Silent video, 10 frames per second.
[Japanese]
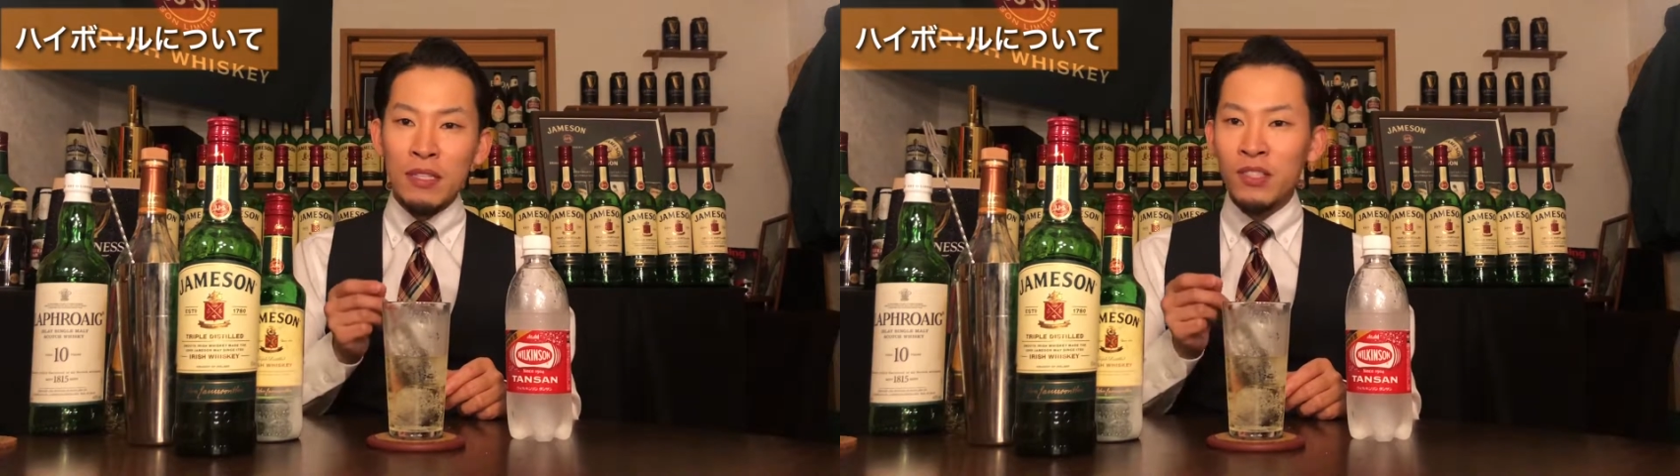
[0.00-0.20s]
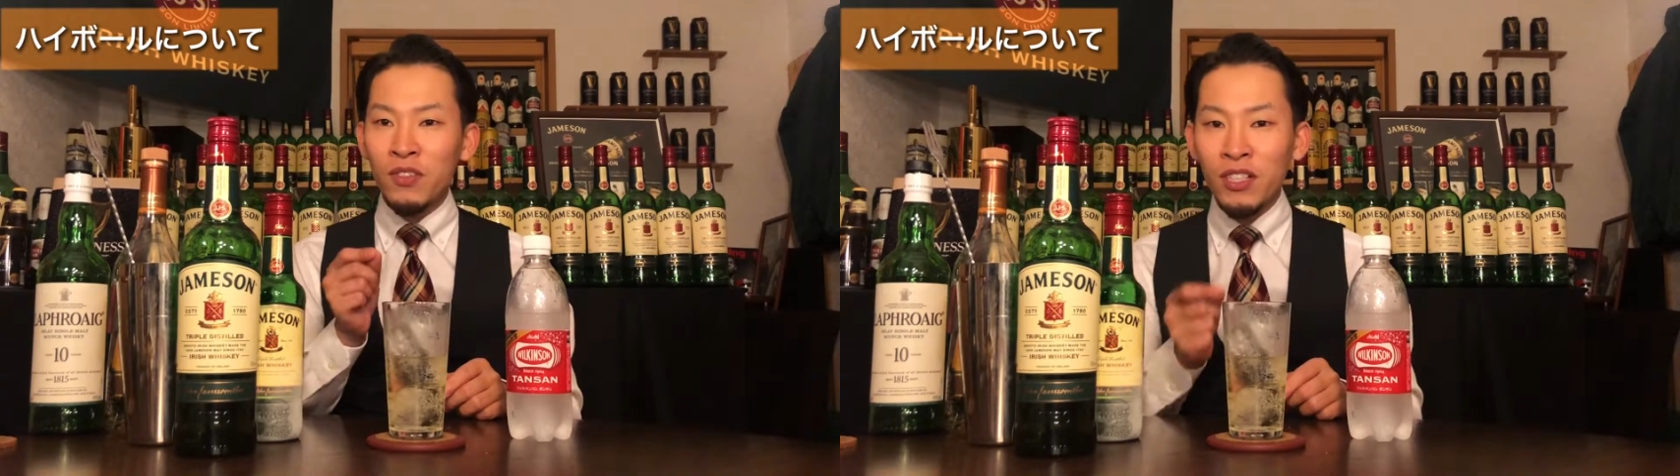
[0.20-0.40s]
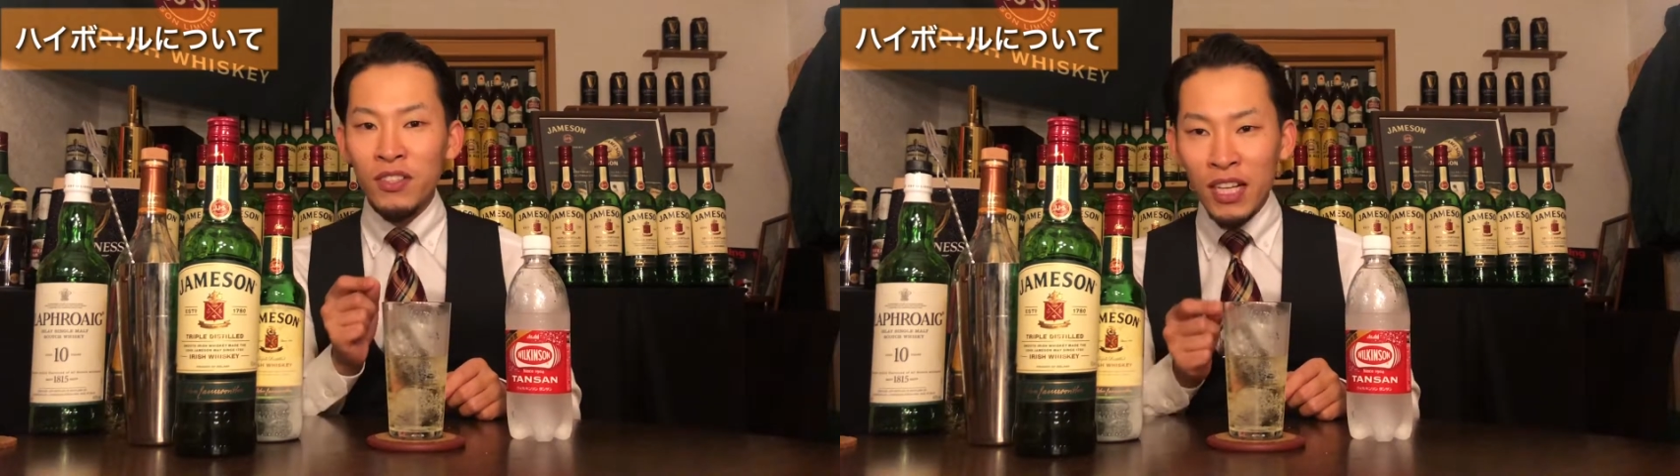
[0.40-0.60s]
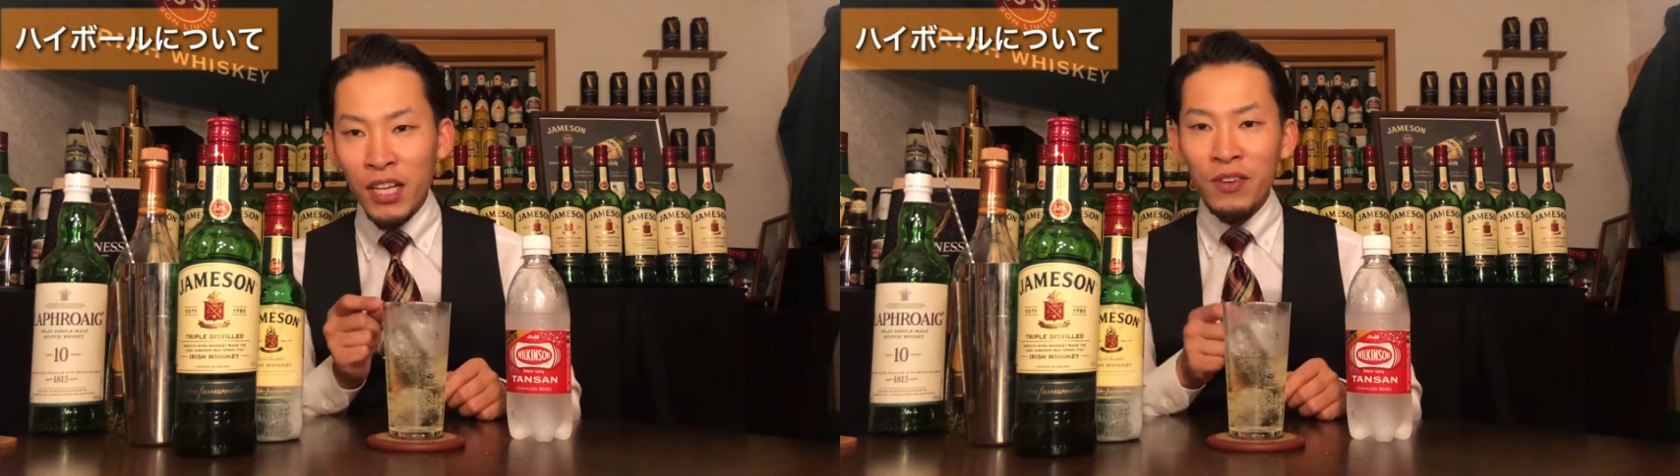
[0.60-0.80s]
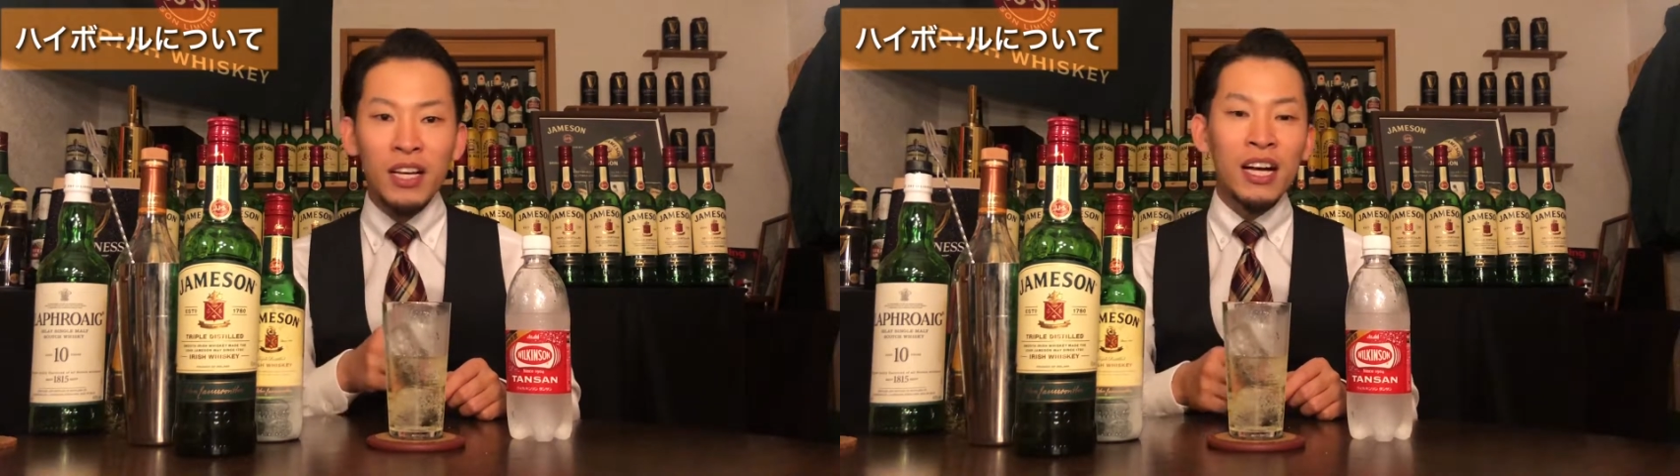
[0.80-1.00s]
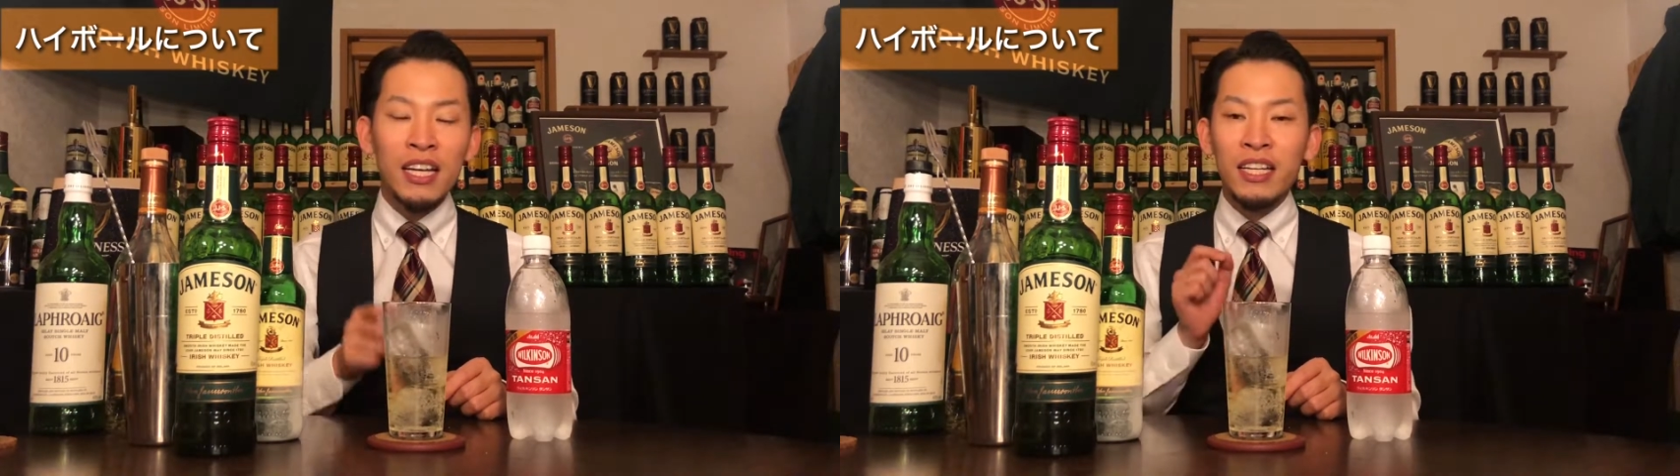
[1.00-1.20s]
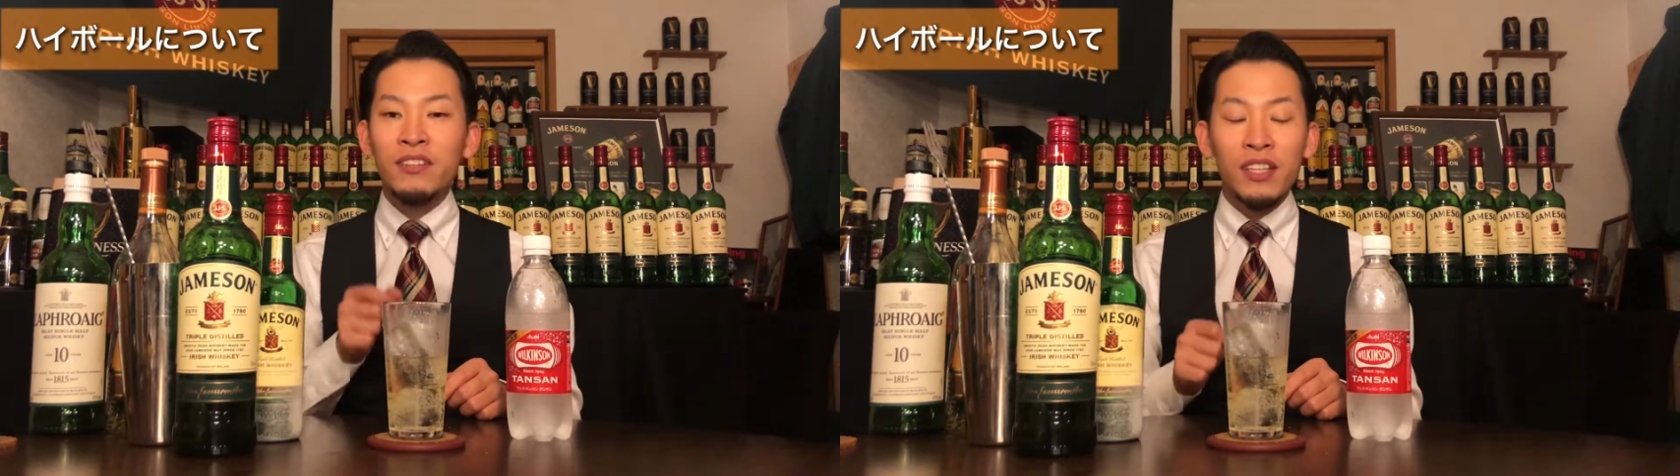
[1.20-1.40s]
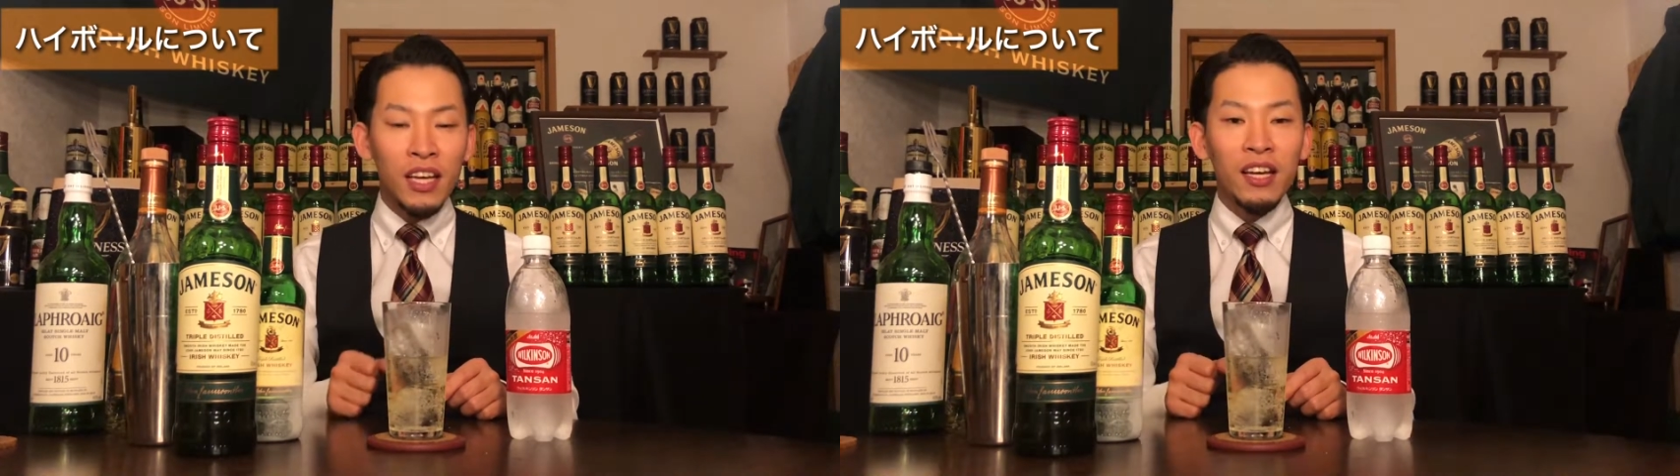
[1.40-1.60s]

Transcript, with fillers: ストレートだけはあれなので